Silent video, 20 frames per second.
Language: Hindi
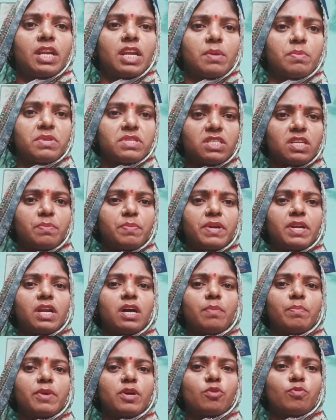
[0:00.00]
नमस्ते
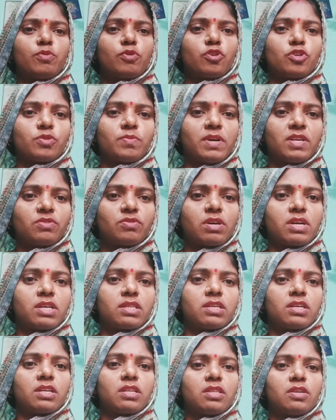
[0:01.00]
प्रणाम मैं रूबी कुशवाहा
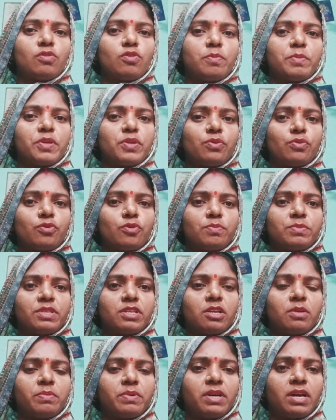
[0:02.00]
स्वागत करती हूँ अपने यूट्यूब
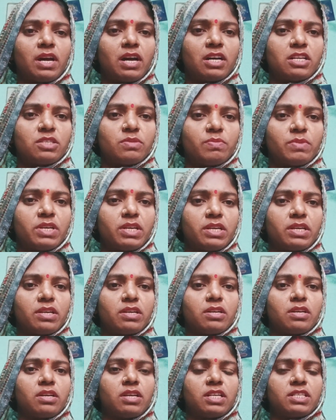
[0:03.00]
चैनल पे आज मैं
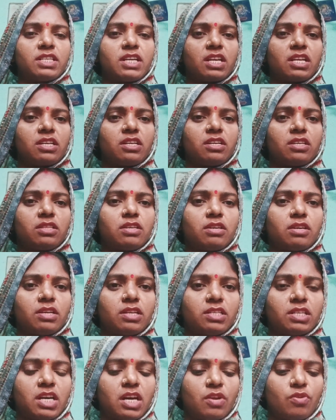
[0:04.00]
एक लाचारी गीत
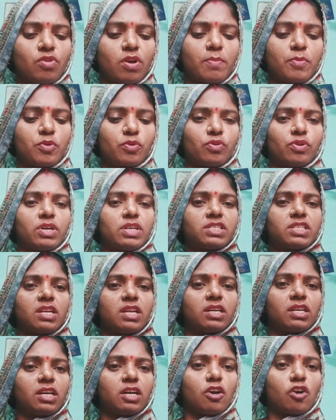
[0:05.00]
गाने जा रही हूँ आप लोग को कैसा
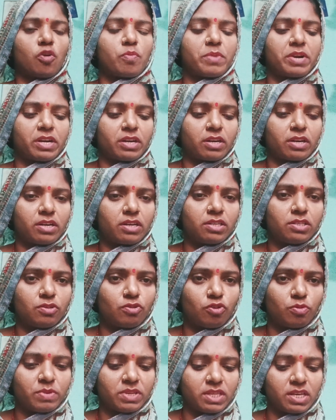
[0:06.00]
लगेगा कमेंट करके
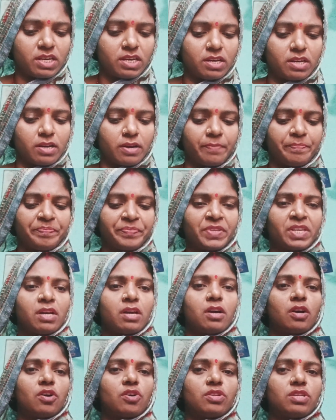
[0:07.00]
ज़रूर बताइएगा
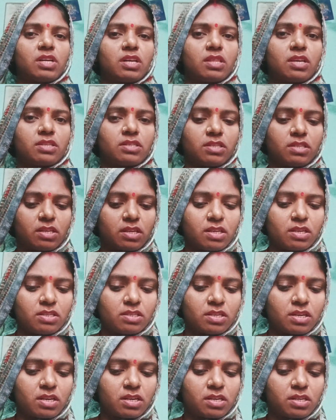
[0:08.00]
और ज़्यादा से ज़्यादा
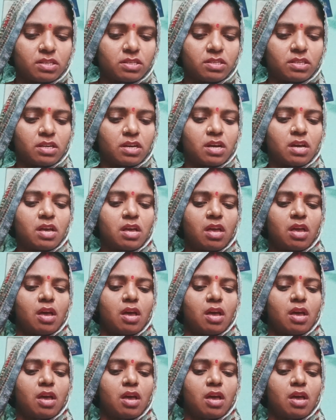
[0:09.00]
शेयर कीजिएगा